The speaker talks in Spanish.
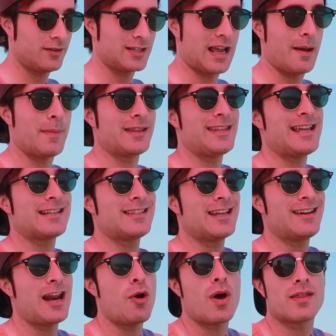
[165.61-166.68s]
O sea, batería
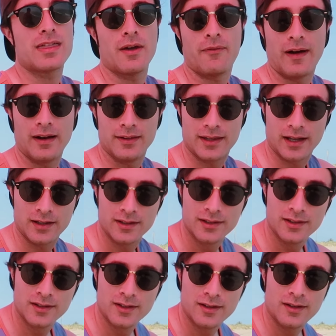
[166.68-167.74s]
externa no hace falta.
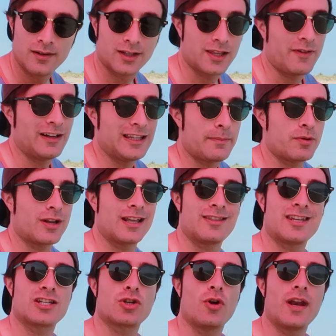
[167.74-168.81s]
hace falta porque
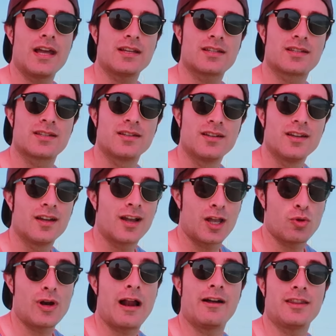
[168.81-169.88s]
tres horas
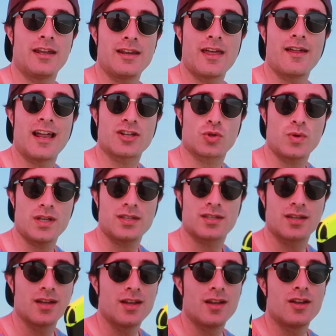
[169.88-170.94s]
que dura la batería de la
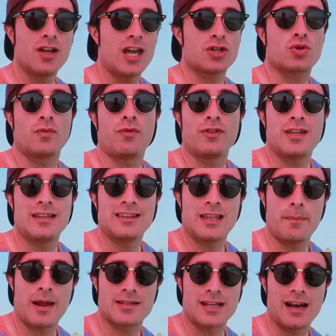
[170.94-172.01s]
Switch es
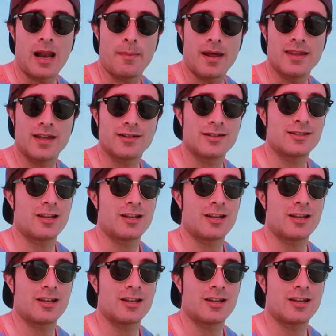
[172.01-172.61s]
suficiente para estar en la playa.